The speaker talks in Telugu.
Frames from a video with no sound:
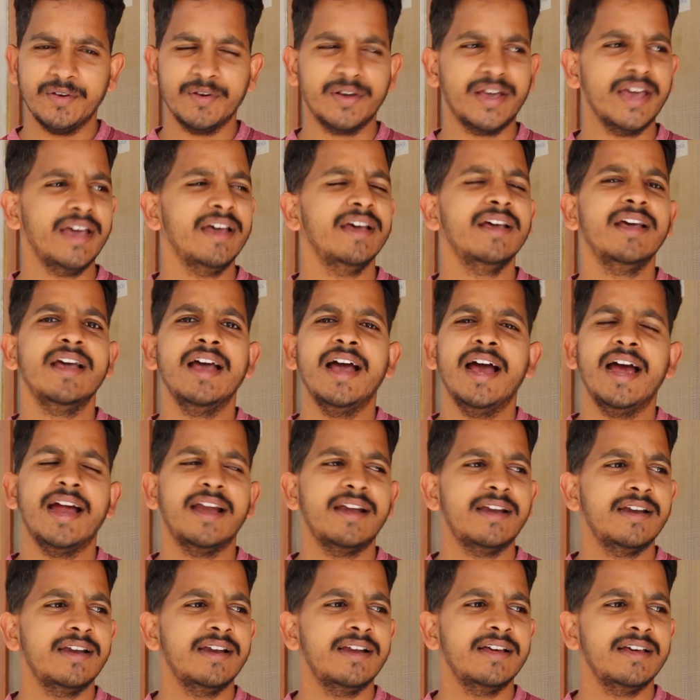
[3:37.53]
ఓకే
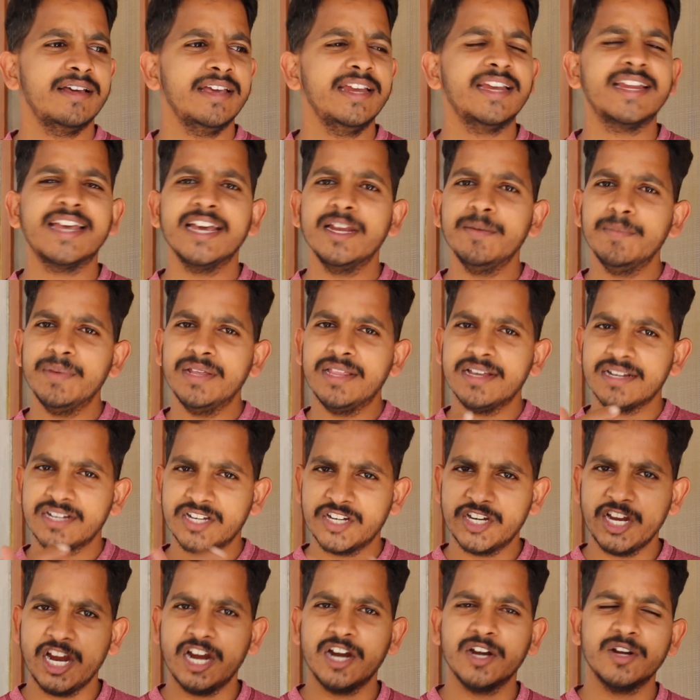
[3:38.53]
అండ్ ఇట్ కెన్ బి ద
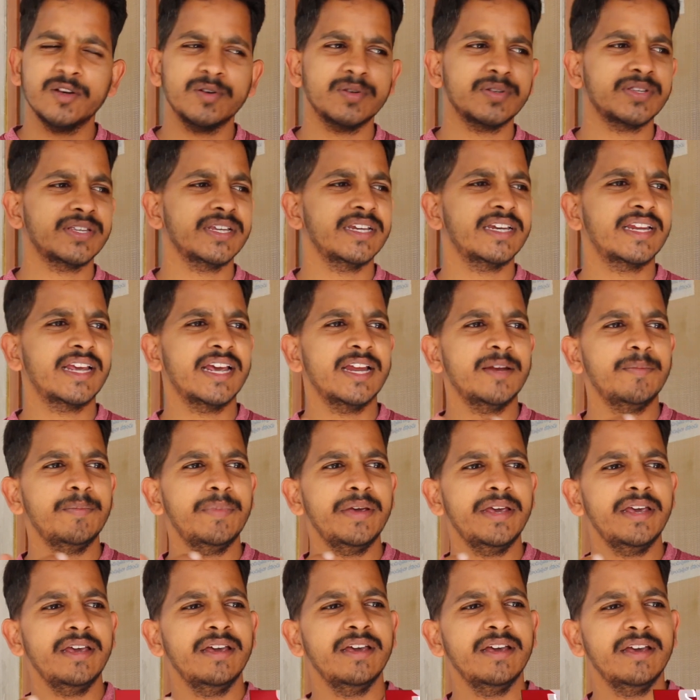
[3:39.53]
షాడోస్ ఇట్ కెన్
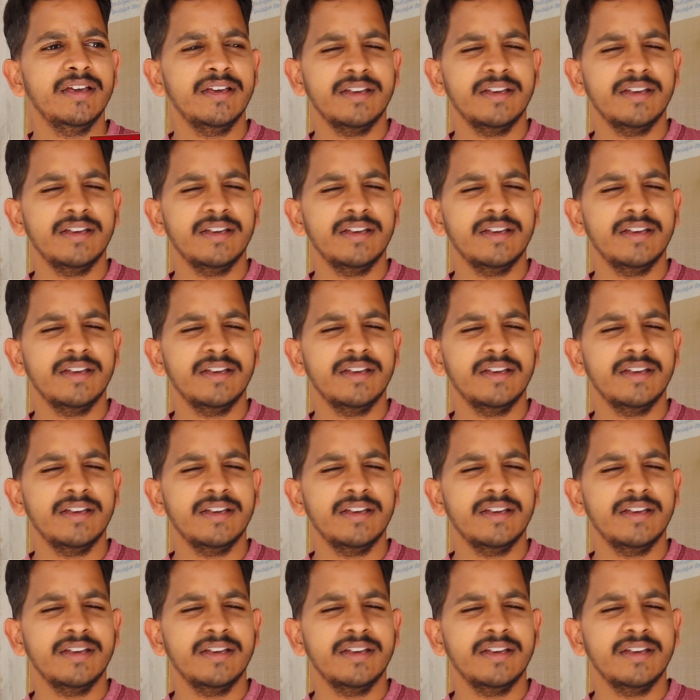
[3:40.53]
be